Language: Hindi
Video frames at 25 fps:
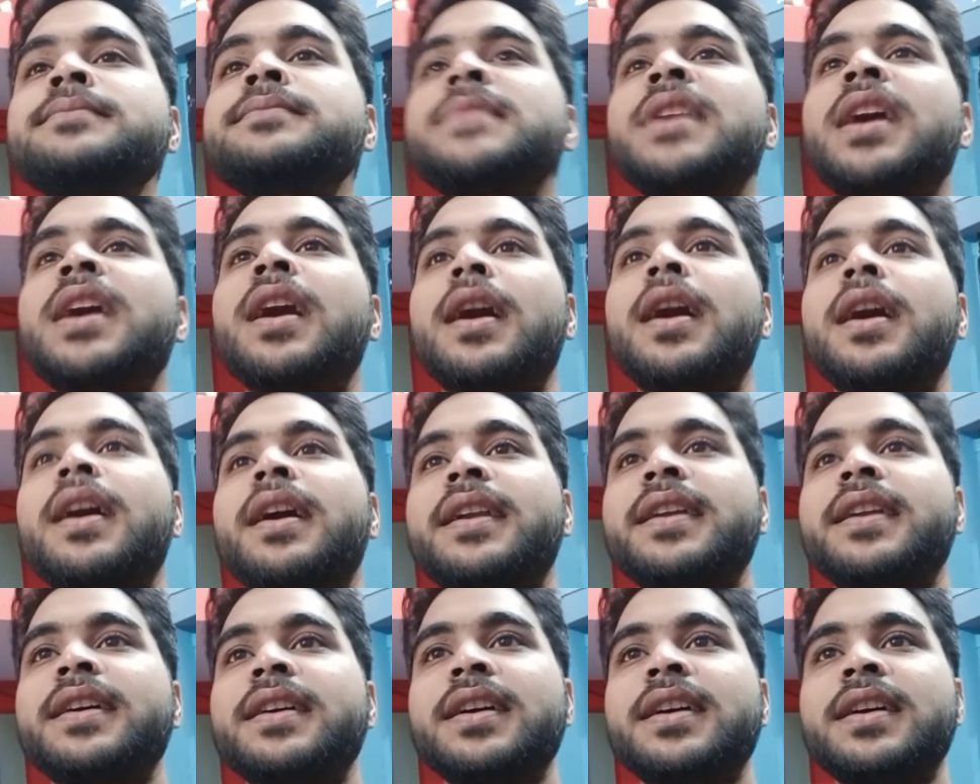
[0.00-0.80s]
हर
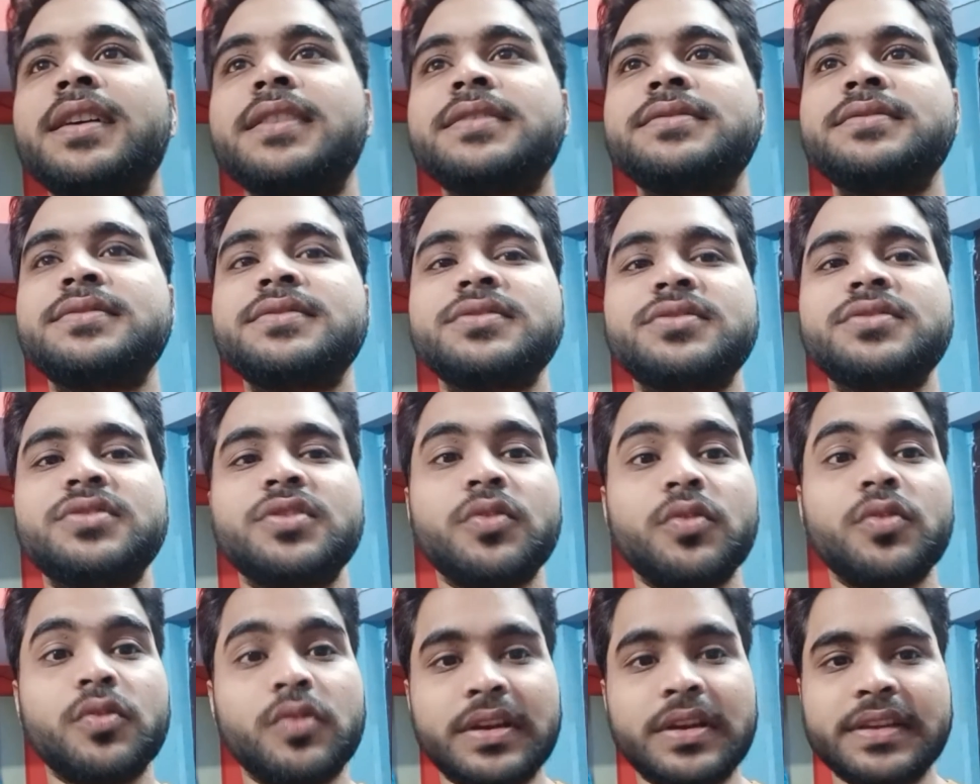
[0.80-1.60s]
हन तो
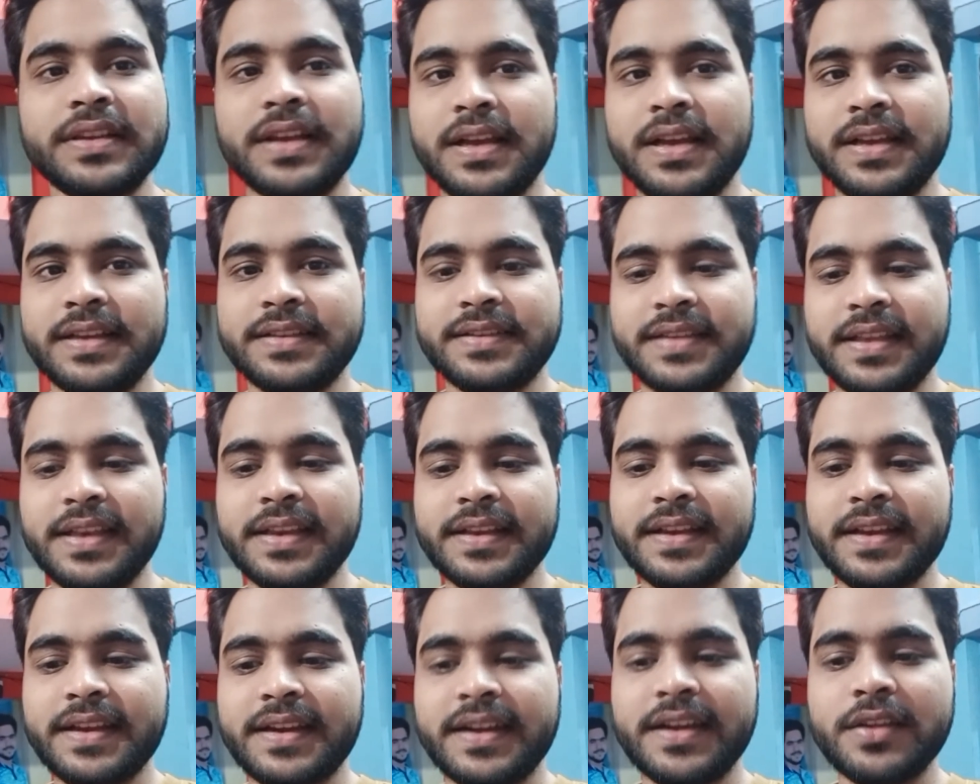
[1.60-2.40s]
और यहाँ ऐसे लेके
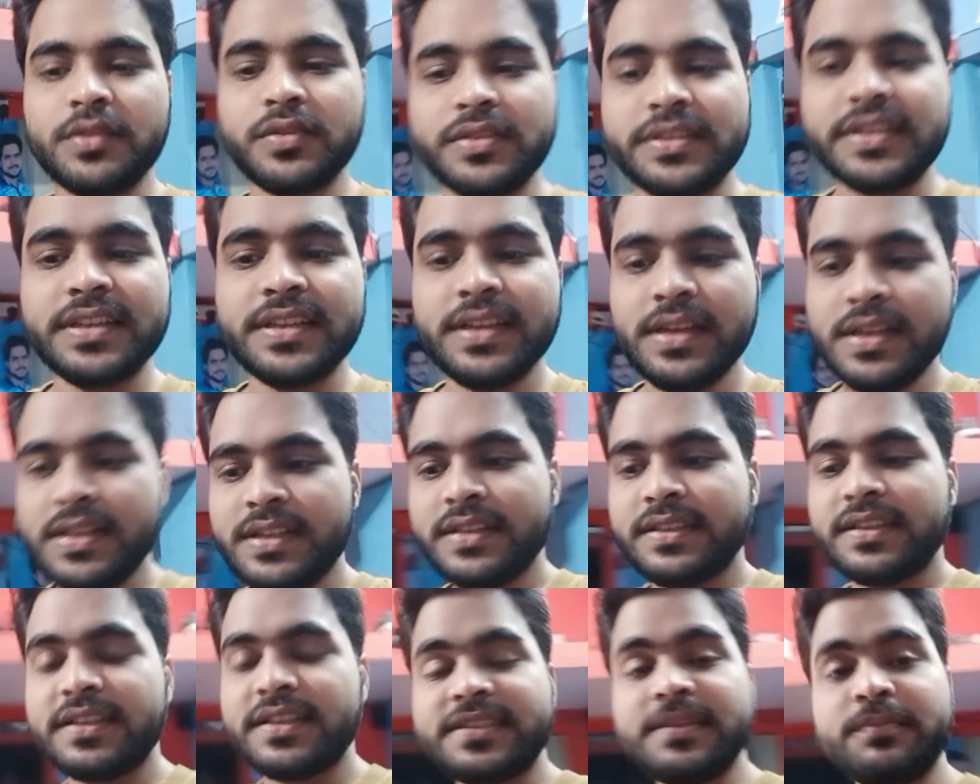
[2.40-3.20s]
खड़े होइए
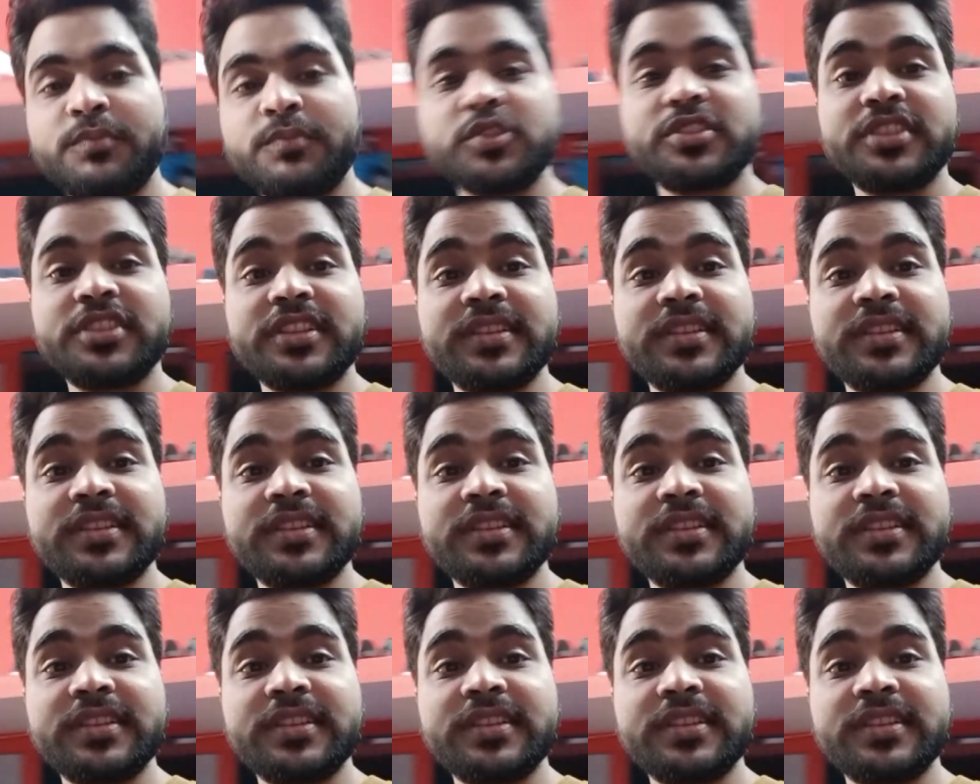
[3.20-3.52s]
जैसे मुजरिम